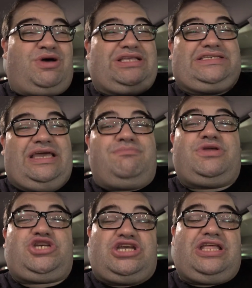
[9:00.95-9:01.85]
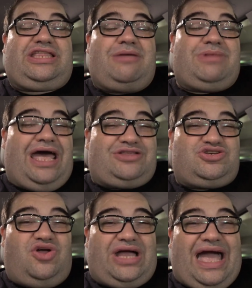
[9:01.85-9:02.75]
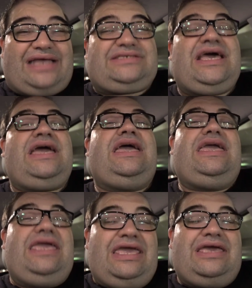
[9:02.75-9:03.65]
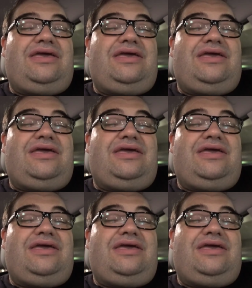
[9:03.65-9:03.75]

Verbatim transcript: podem se repetir em determinados locais e